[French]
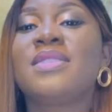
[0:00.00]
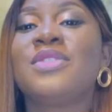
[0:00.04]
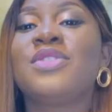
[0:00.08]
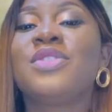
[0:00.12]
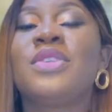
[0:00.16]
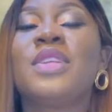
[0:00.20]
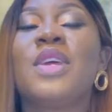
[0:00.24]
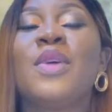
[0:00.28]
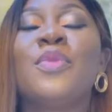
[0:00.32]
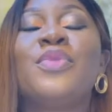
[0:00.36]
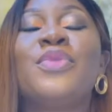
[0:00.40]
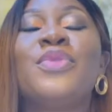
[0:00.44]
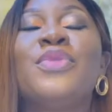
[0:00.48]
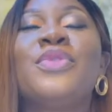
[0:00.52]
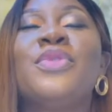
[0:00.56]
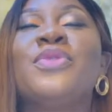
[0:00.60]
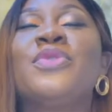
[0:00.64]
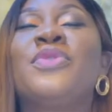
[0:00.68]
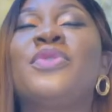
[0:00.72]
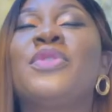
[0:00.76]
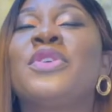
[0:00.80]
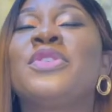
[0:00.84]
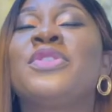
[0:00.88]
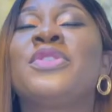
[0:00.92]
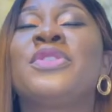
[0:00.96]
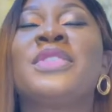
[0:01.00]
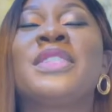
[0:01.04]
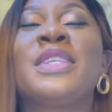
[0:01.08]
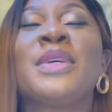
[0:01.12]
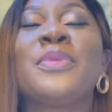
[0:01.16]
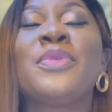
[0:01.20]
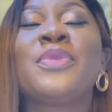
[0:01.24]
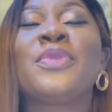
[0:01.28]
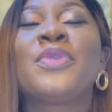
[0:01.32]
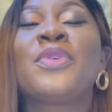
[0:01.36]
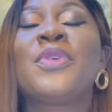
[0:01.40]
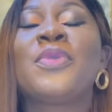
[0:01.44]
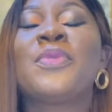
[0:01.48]
Je n'ai plus de force, je ne sais
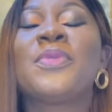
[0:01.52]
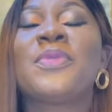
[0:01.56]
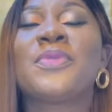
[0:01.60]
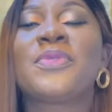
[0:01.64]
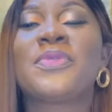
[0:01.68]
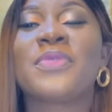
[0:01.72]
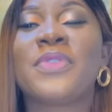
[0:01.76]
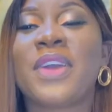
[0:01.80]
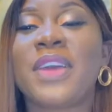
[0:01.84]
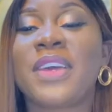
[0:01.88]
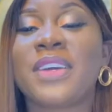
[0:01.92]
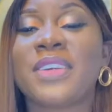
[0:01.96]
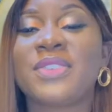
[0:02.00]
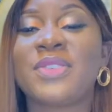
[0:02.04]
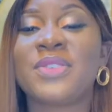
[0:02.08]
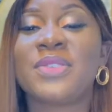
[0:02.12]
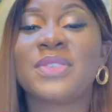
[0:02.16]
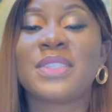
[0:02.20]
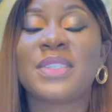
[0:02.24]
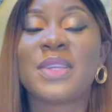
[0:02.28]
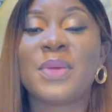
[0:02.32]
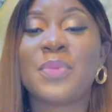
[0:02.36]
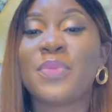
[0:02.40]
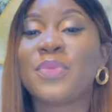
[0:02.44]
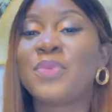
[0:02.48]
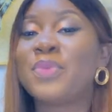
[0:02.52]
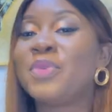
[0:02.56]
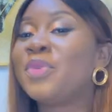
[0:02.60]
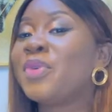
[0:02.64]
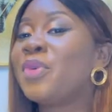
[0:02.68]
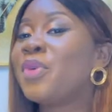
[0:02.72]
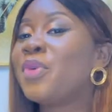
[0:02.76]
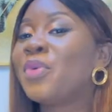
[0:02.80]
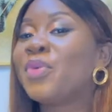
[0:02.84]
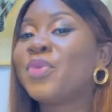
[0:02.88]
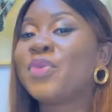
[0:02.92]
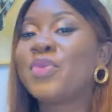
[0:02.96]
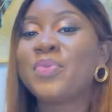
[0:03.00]
plus comment faire, je ne sais plus
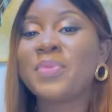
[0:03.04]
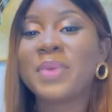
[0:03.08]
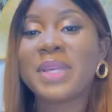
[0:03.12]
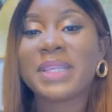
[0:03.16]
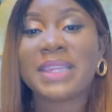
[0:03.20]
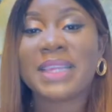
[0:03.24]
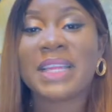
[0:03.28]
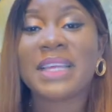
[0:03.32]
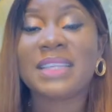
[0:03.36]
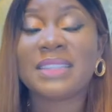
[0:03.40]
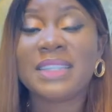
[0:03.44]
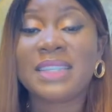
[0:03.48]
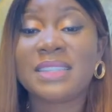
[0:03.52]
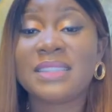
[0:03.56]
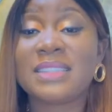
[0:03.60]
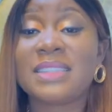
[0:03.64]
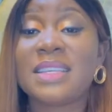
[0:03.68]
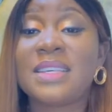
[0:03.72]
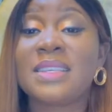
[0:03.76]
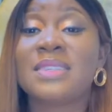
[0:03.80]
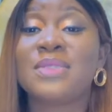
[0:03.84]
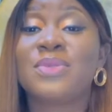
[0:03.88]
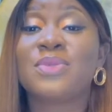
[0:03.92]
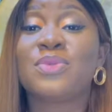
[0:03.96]
où mettre la tête.